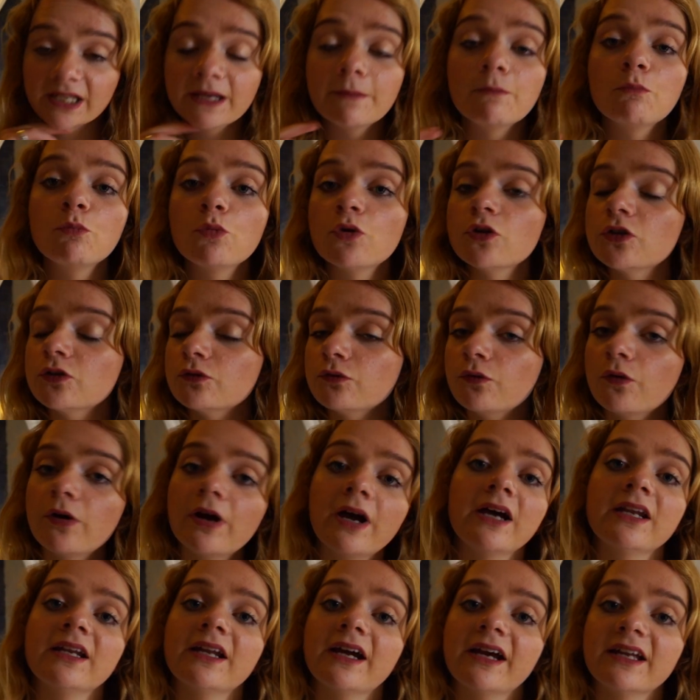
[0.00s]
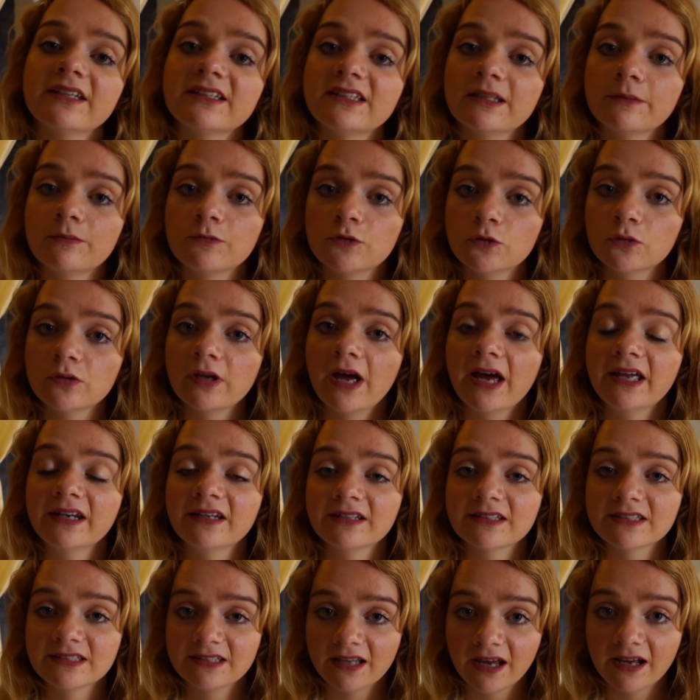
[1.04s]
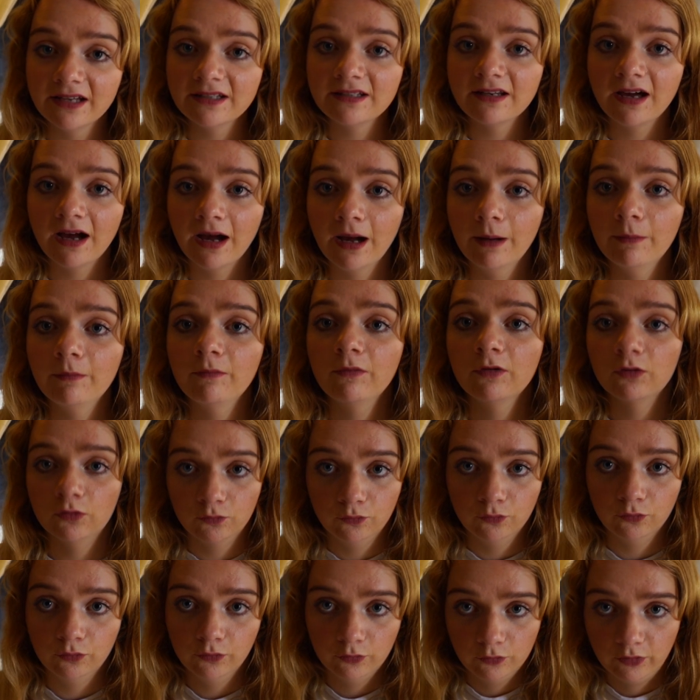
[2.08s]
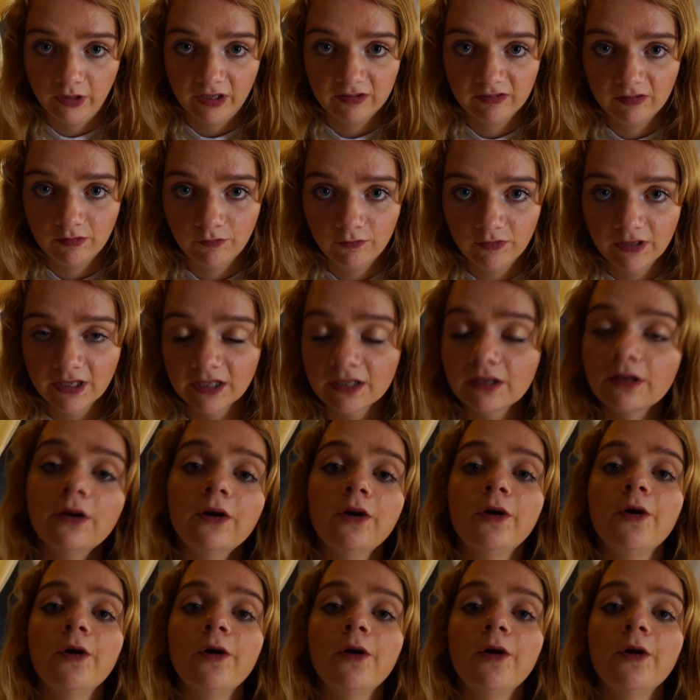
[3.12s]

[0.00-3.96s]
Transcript: Ihr müsst vorher an der Rezeption eine Zeit haben, also reservieren.